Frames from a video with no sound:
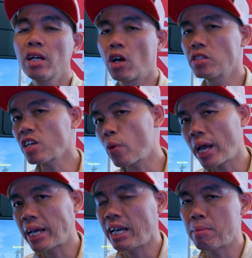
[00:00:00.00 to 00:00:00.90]
Rồi sau
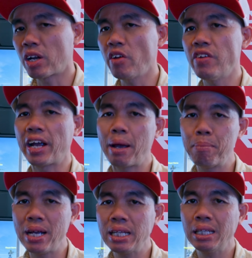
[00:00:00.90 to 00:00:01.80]
này khi mà nói về
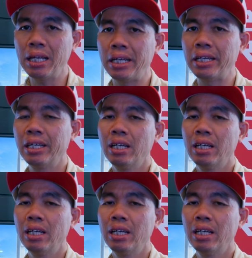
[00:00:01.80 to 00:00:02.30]
gaming thì